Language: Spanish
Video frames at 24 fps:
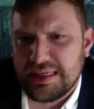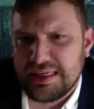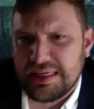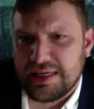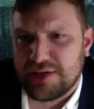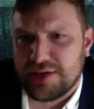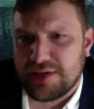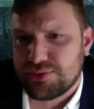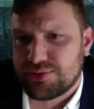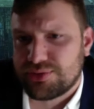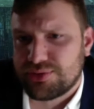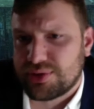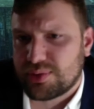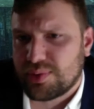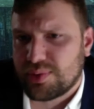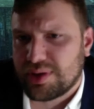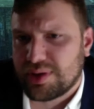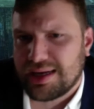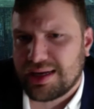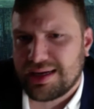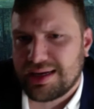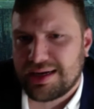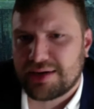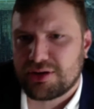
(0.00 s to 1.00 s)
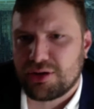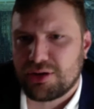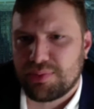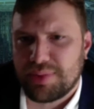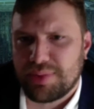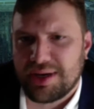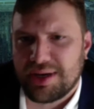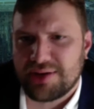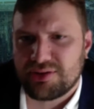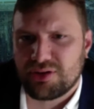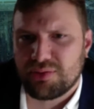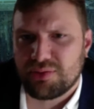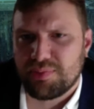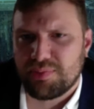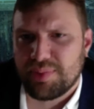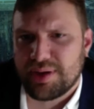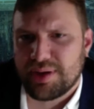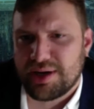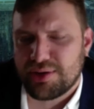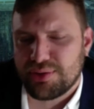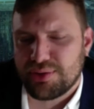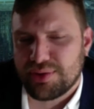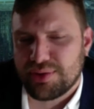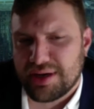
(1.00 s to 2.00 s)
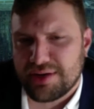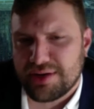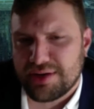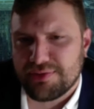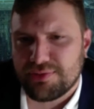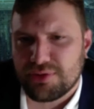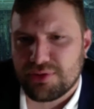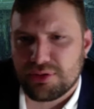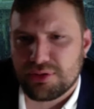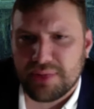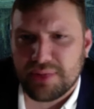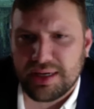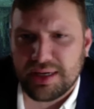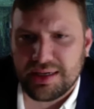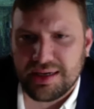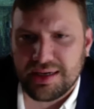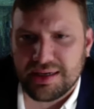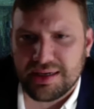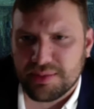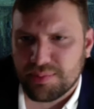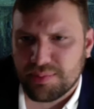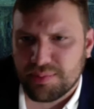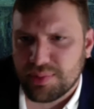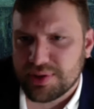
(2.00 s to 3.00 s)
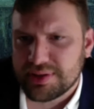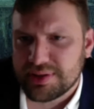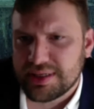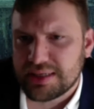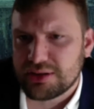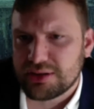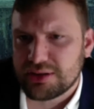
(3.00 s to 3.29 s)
y sus secuelas a largo plazo para ayudar a informar la respuesta al